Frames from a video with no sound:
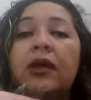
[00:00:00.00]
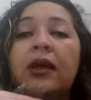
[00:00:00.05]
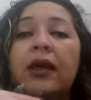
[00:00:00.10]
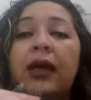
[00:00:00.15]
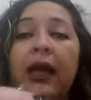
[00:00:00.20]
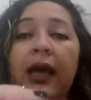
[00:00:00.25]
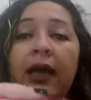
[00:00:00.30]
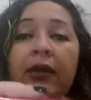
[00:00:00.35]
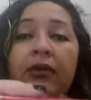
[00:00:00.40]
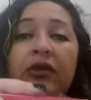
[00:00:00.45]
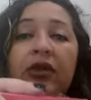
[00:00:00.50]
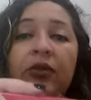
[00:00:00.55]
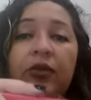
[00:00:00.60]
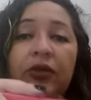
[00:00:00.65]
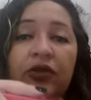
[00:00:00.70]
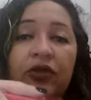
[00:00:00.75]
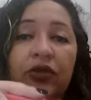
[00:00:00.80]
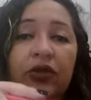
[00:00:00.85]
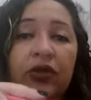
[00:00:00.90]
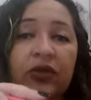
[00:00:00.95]
claro,
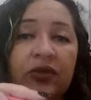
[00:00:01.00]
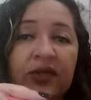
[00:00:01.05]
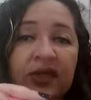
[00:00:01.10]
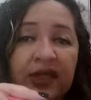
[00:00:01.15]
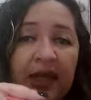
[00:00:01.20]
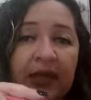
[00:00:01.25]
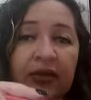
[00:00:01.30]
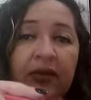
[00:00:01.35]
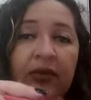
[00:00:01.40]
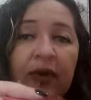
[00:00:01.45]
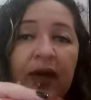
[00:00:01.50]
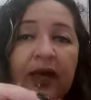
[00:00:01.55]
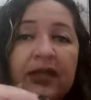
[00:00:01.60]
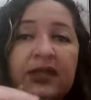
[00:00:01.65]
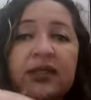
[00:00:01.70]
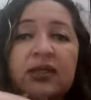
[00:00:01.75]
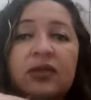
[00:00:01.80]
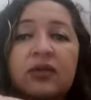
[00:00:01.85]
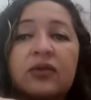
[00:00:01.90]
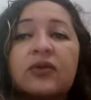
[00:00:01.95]
depois de eu ter usado
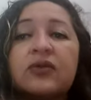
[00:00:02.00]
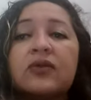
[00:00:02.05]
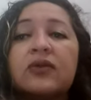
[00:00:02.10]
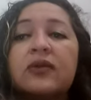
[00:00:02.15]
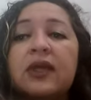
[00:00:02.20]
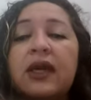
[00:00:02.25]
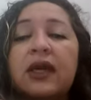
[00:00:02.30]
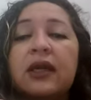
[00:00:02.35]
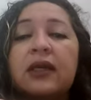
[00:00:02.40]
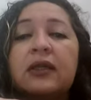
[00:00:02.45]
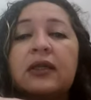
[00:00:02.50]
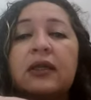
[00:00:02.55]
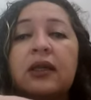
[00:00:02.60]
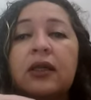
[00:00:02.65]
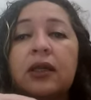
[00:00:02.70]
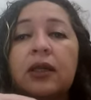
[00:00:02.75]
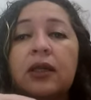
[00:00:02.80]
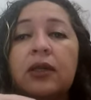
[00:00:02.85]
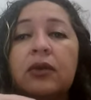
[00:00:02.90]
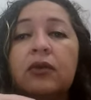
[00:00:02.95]
quase tudo, né?
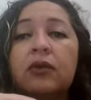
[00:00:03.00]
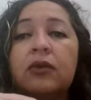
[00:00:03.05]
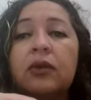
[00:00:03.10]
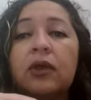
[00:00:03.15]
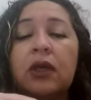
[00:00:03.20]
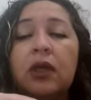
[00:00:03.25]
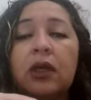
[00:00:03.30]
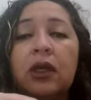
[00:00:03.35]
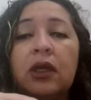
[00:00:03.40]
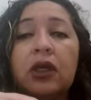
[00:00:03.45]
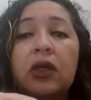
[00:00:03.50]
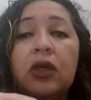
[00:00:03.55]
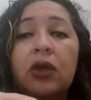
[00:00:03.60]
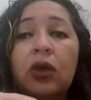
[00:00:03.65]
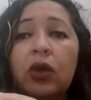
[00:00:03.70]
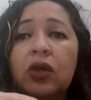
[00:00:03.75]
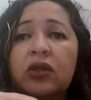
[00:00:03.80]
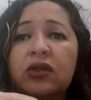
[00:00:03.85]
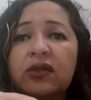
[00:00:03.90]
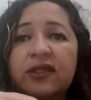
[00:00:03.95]
Então, e
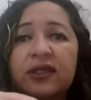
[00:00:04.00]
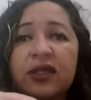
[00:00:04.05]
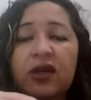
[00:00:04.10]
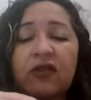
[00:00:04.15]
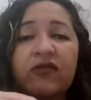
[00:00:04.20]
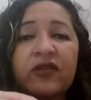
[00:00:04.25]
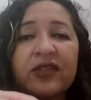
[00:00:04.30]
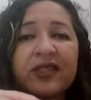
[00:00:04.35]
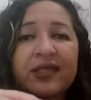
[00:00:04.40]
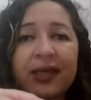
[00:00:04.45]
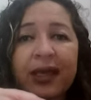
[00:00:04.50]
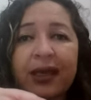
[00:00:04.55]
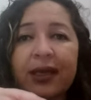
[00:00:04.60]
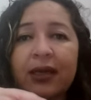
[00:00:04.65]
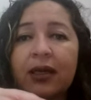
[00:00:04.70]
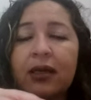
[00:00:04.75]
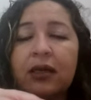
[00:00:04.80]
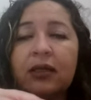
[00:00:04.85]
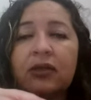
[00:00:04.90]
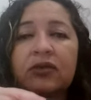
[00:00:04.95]
outros que eu fui
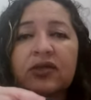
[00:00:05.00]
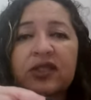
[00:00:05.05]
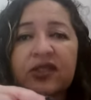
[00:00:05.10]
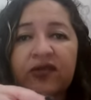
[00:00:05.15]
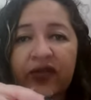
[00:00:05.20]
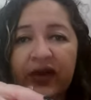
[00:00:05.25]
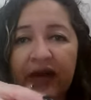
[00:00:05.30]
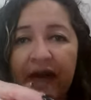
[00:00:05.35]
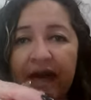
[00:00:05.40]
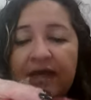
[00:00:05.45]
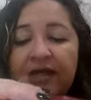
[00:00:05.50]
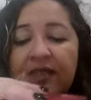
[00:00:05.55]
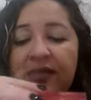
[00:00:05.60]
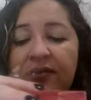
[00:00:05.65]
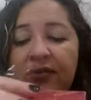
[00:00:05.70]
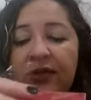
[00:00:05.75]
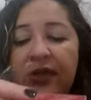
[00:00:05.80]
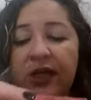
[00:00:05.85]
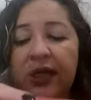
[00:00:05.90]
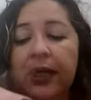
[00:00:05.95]
secando os
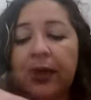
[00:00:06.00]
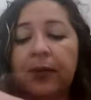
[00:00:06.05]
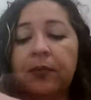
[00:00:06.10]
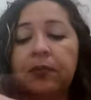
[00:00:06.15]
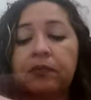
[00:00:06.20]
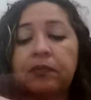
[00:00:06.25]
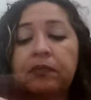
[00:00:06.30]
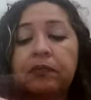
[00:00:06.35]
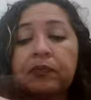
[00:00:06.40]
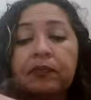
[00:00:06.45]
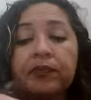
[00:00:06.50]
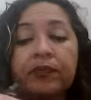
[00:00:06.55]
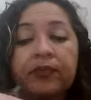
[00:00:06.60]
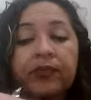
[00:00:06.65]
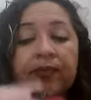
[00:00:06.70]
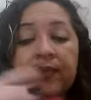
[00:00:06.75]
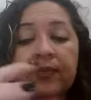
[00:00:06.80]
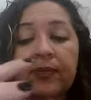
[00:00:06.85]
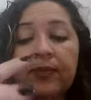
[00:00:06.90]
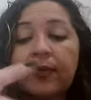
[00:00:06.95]
frascos, né?
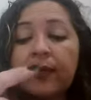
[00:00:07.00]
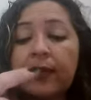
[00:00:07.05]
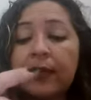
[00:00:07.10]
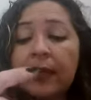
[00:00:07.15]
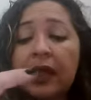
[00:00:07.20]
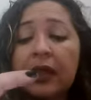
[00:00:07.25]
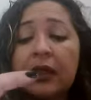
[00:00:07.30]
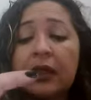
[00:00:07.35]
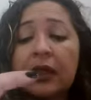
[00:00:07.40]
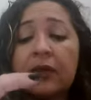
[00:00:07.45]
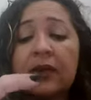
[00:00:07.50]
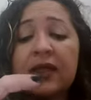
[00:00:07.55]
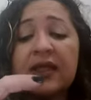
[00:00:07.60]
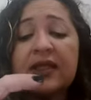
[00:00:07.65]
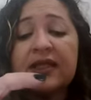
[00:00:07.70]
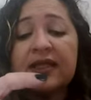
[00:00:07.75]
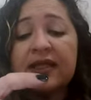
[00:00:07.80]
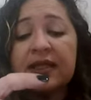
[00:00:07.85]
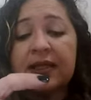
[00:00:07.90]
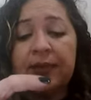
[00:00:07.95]
Então,
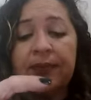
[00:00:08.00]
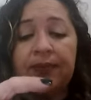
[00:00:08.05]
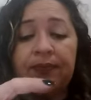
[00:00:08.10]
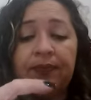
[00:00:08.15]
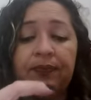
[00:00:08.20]
assim,